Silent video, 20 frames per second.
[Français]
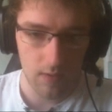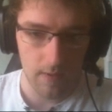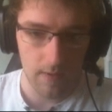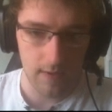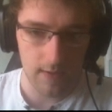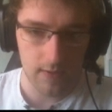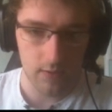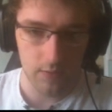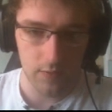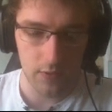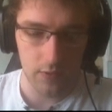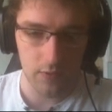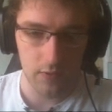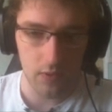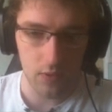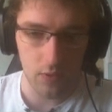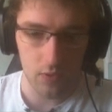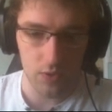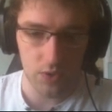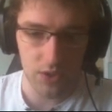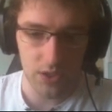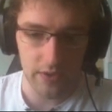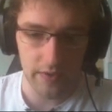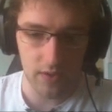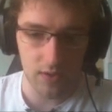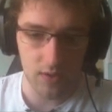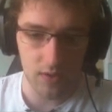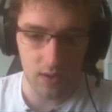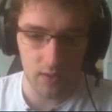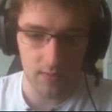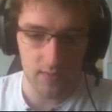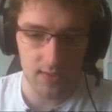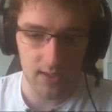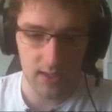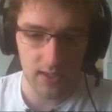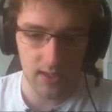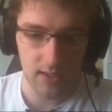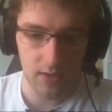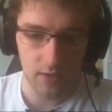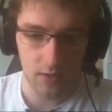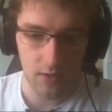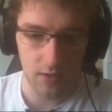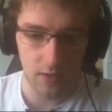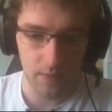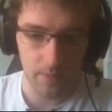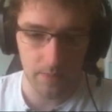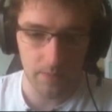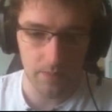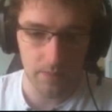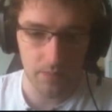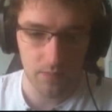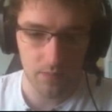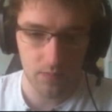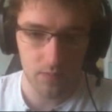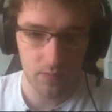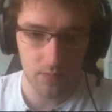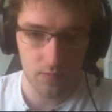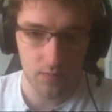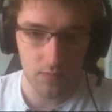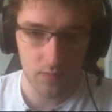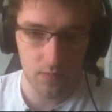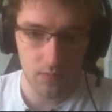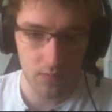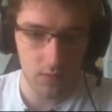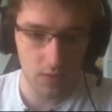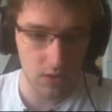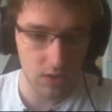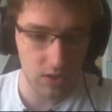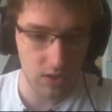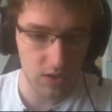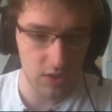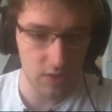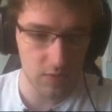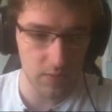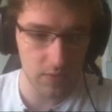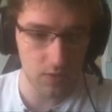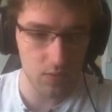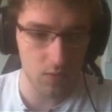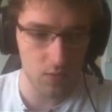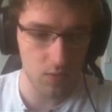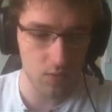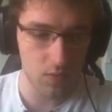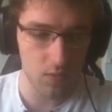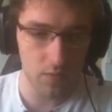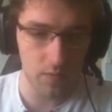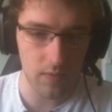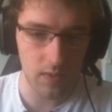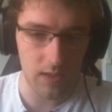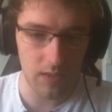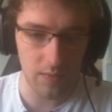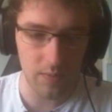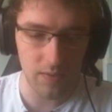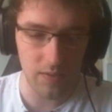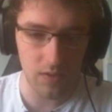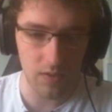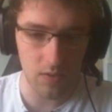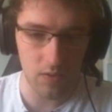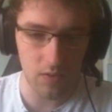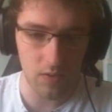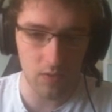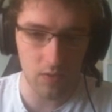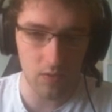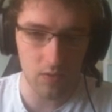Est-ce qu'on va devoir rusher avec notre ami sacrilleur. Elle reste pas trop trop mal à part en...